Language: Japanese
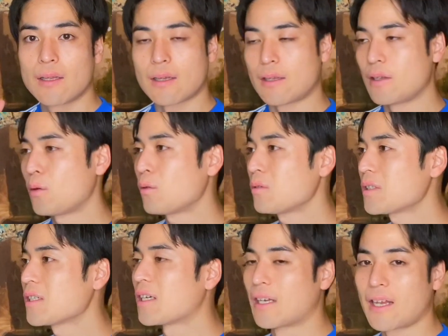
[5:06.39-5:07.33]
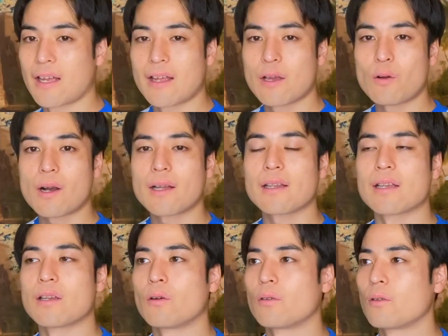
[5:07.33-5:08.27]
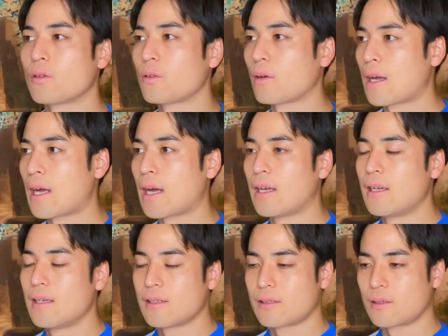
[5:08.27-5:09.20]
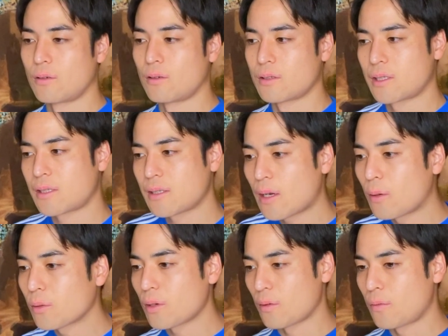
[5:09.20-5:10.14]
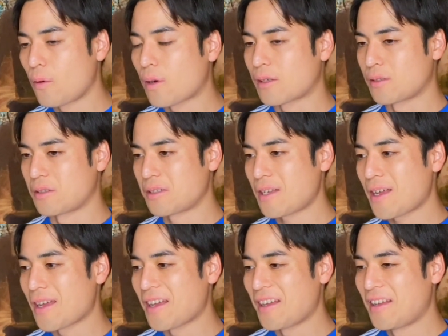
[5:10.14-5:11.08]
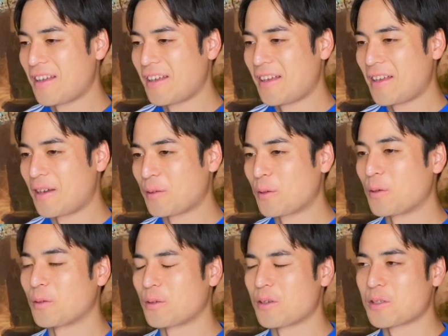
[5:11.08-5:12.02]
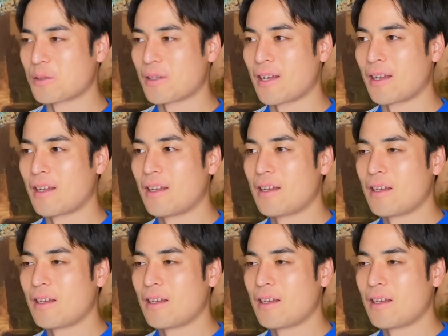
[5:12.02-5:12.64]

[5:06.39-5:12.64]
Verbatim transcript: だから日本人がね、英語わかんない日本の人がそのしっかり音にフォーカスして踊るのと一緒で、